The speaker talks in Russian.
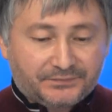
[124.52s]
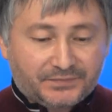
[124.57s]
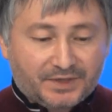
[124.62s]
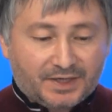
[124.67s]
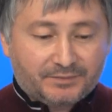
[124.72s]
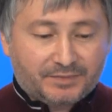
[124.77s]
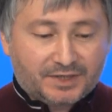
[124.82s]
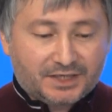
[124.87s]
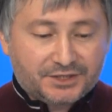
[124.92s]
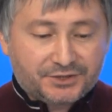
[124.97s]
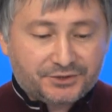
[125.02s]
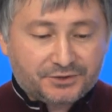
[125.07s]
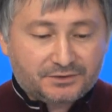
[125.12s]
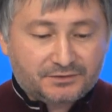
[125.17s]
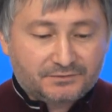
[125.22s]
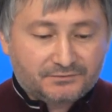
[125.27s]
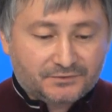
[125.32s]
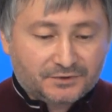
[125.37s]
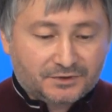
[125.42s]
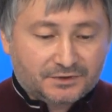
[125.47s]

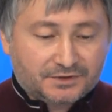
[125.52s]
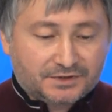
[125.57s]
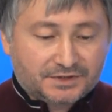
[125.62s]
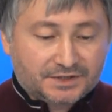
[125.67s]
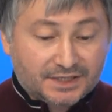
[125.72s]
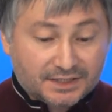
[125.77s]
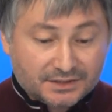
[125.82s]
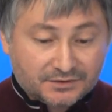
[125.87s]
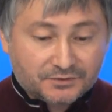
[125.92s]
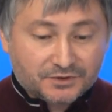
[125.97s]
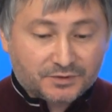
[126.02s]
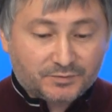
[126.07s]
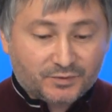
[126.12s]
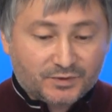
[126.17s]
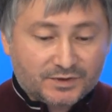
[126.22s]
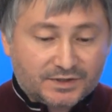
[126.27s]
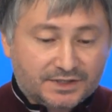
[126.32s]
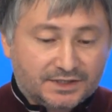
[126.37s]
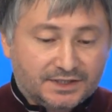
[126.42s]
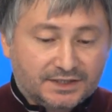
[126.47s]
обращен вот сразу же
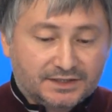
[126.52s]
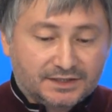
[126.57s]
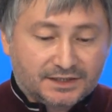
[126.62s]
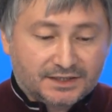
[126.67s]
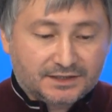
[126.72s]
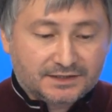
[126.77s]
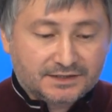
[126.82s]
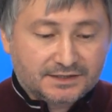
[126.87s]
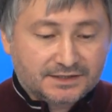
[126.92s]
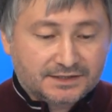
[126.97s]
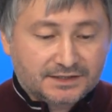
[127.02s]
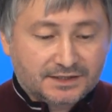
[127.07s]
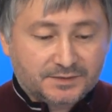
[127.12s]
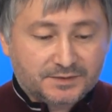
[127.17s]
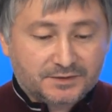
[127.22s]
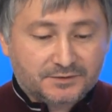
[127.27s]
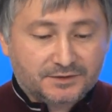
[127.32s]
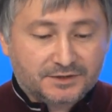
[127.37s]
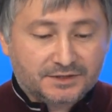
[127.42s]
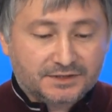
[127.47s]
после декларации
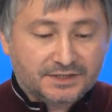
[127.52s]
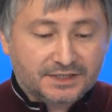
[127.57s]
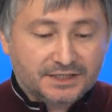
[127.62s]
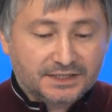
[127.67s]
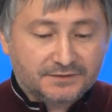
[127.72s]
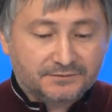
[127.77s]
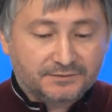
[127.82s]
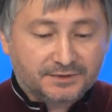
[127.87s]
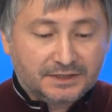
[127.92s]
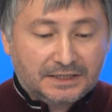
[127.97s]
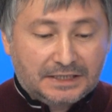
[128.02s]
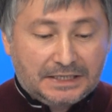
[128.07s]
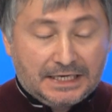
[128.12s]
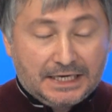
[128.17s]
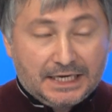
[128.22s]
исламского государства,